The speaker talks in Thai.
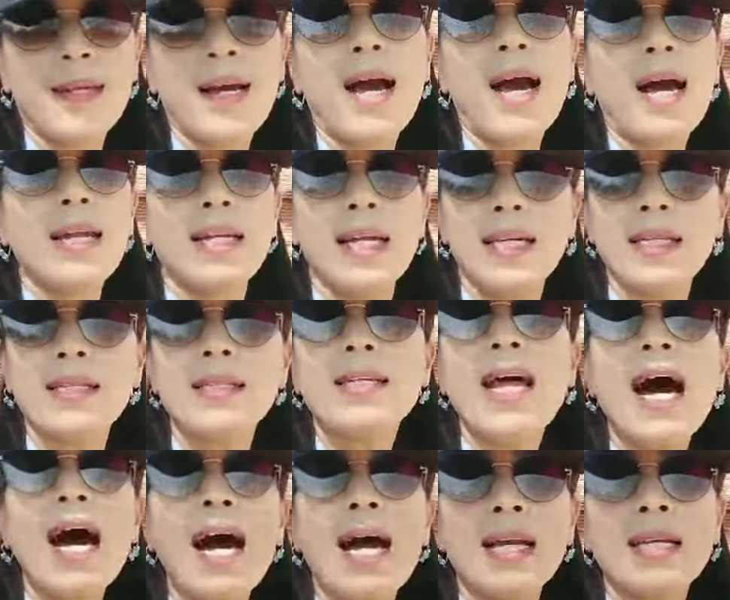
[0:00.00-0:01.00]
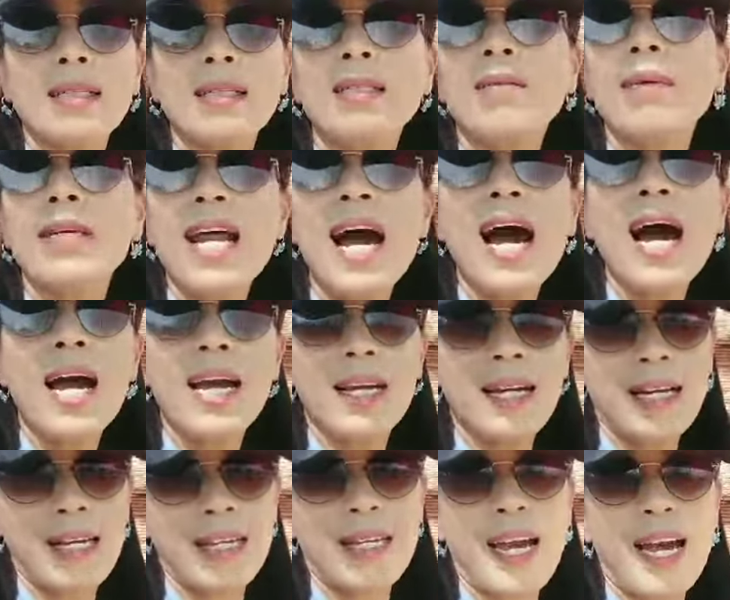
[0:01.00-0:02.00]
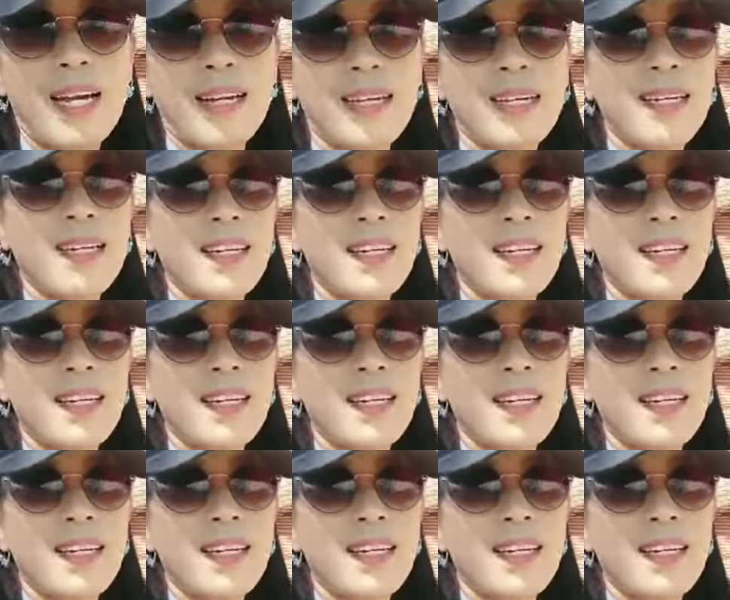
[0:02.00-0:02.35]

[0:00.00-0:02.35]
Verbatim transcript: นะคะอันไหนขึ้นได้หรือขึ้นไม่ได้อะไรเงี้ย